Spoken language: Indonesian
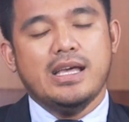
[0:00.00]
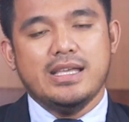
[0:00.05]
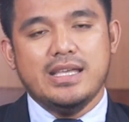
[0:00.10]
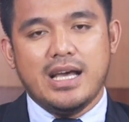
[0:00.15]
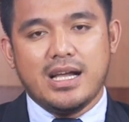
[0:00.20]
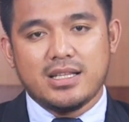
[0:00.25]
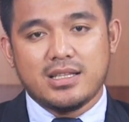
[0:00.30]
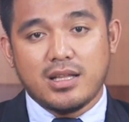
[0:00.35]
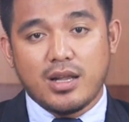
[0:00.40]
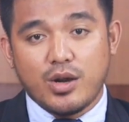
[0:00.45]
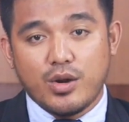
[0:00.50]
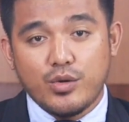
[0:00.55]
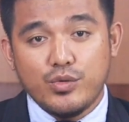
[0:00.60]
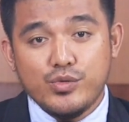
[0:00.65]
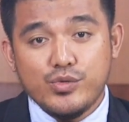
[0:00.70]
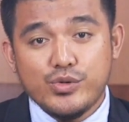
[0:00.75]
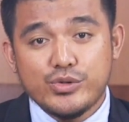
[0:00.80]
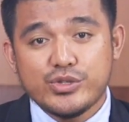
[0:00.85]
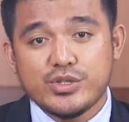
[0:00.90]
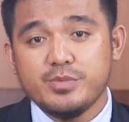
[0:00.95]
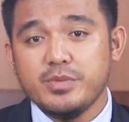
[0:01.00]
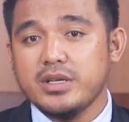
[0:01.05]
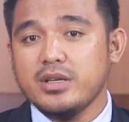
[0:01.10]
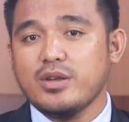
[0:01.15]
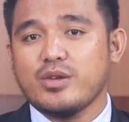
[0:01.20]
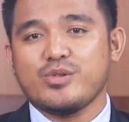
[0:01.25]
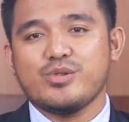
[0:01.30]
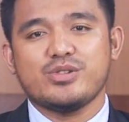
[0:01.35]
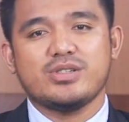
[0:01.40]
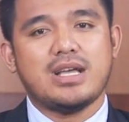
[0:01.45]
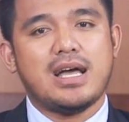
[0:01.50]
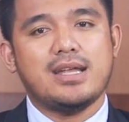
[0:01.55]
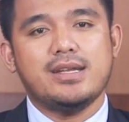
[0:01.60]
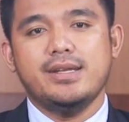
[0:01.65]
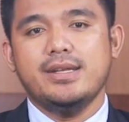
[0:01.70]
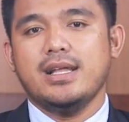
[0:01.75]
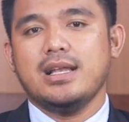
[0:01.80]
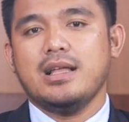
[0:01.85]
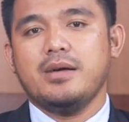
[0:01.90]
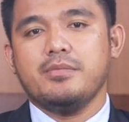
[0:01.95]
yang terus-menerus
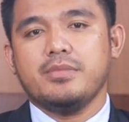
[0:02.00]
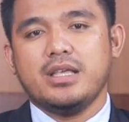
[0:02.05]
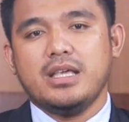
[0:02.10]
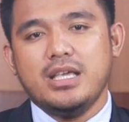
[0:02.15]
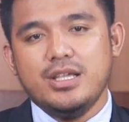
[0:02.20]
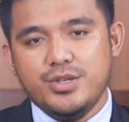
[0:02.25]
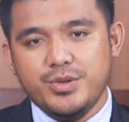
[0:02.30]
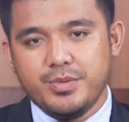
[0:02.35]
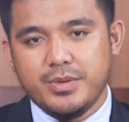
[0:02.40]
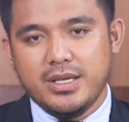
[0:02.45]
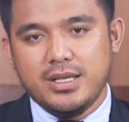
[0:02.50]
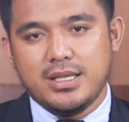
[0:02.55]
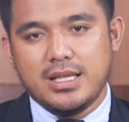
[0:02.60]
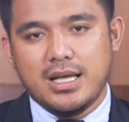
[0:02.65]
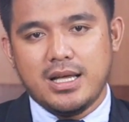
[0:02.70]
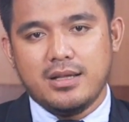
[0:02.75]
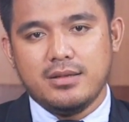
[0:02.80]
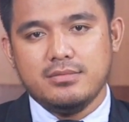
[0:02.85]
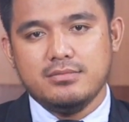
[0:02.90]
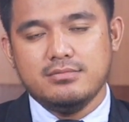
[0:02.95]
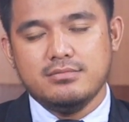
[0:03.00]
ada dalam hidup kita,